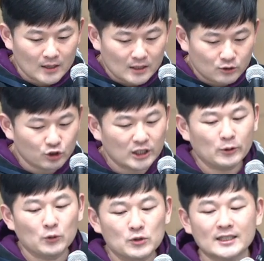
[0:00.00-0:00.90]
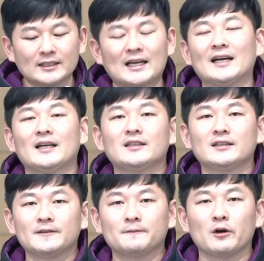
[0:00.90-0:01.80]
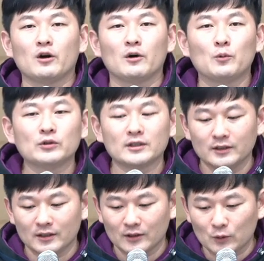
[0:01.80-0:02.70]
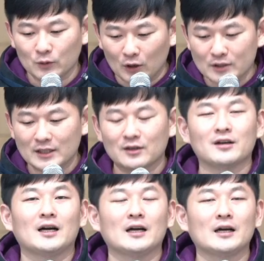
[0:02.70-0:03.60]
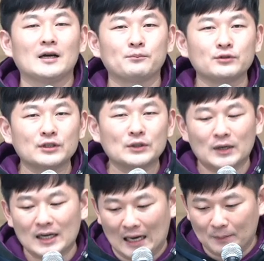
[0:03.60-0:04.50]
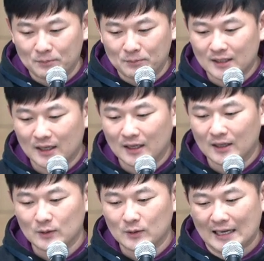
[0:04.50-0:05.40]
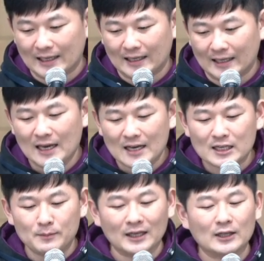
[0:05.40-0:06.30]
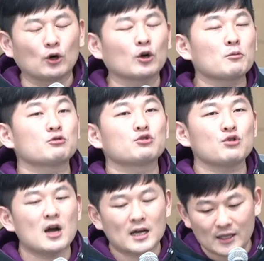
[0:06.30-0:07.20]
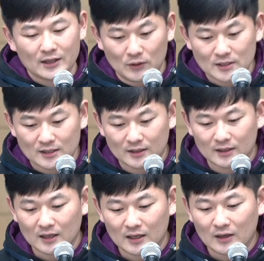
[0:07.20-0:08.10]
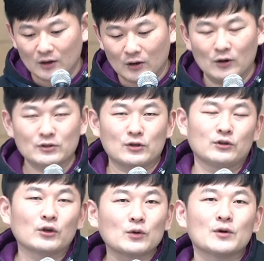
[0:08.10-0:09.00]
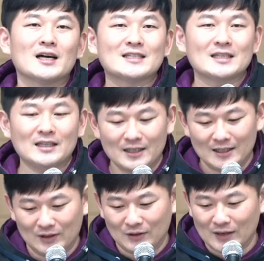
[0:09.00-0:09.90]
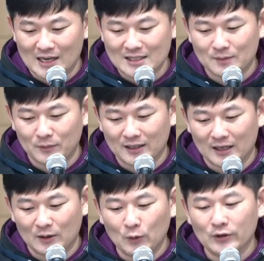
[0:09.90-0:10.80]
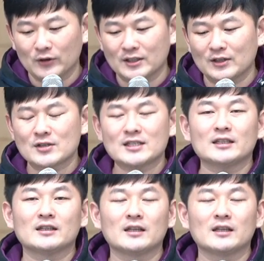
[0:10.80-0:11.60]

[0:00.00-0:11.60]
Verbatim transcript: 주님이 오신 그 나라는 어, 모든 또 거짓과 불의와 압제 또 사기 그밖에 더럽고 추악한 것은 어, 전혀 통하지 어, 않습니다. 오히려 그것은